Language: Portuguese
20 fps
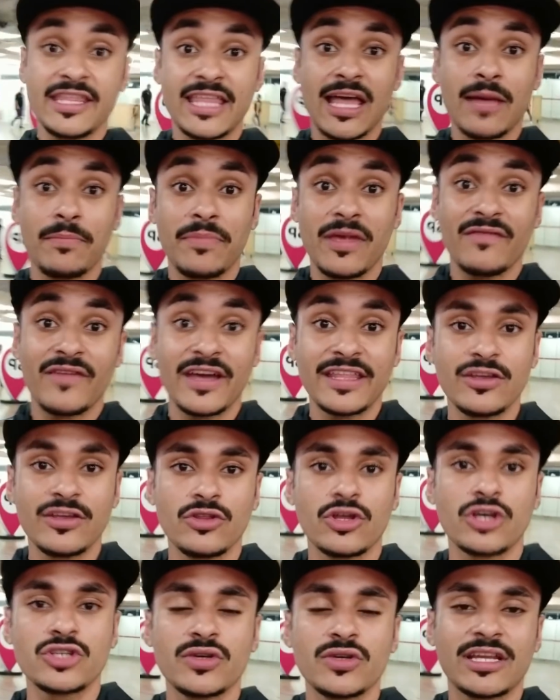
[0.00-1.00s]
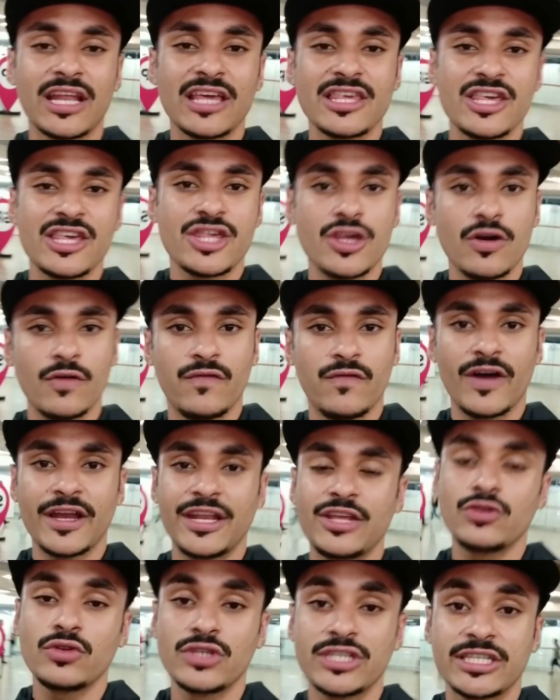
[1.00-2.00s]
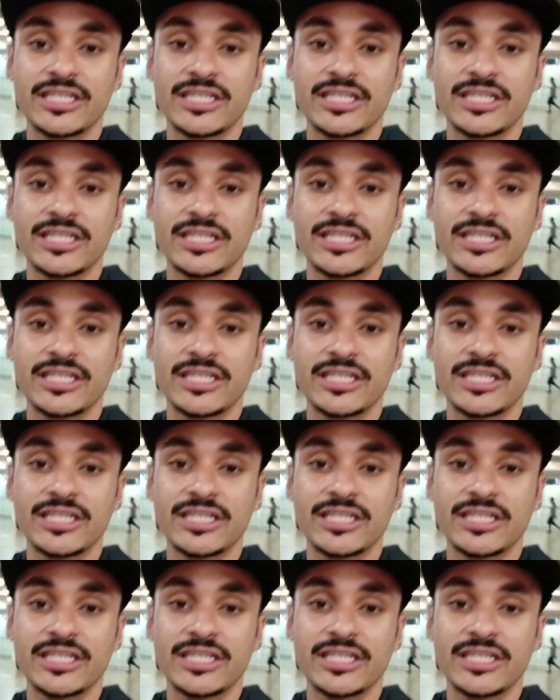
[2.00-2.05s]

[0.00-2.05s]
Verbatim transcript: também vai ter o nosso grande Giovanni dos